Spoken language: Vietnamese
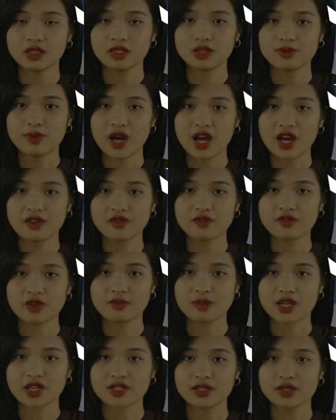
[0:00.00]
Thứ ba,
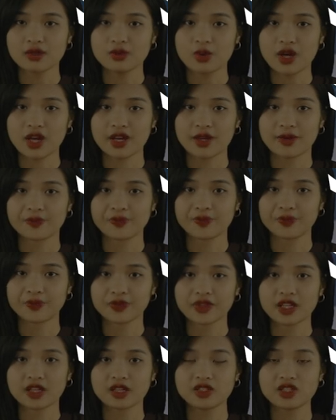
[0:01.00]
về mặt sức khỏe.
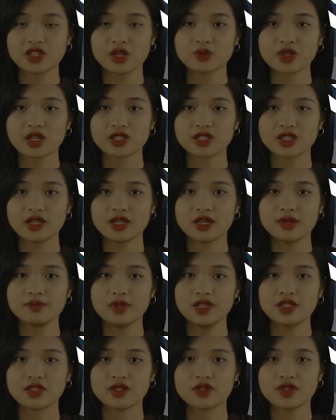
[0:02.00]
Trong tháng 9
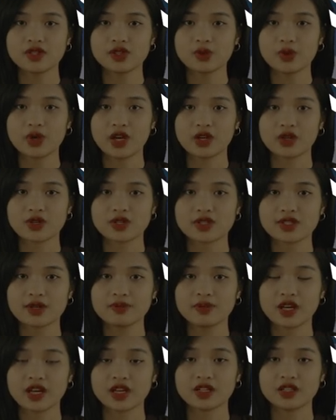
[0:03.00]
âm lịch, sức khỏe con
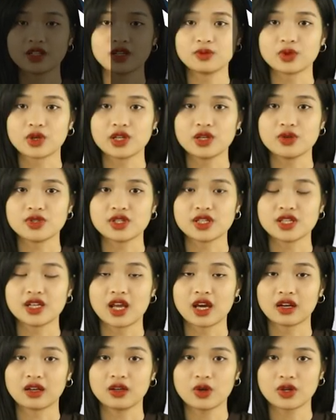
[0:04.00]
giáp này không có điều gì
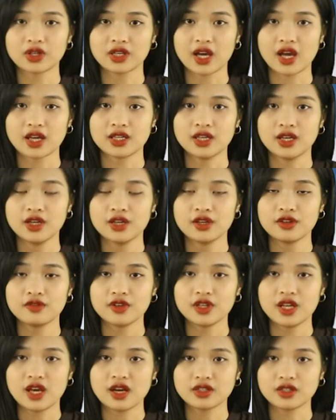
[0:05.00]
đáng lo ngại
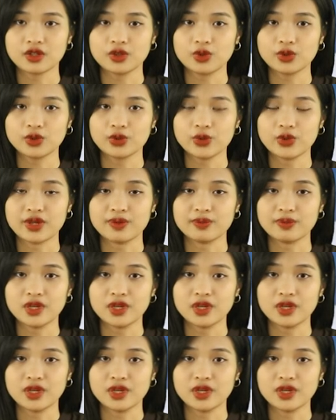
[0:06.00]
vì đang ở độ tuổi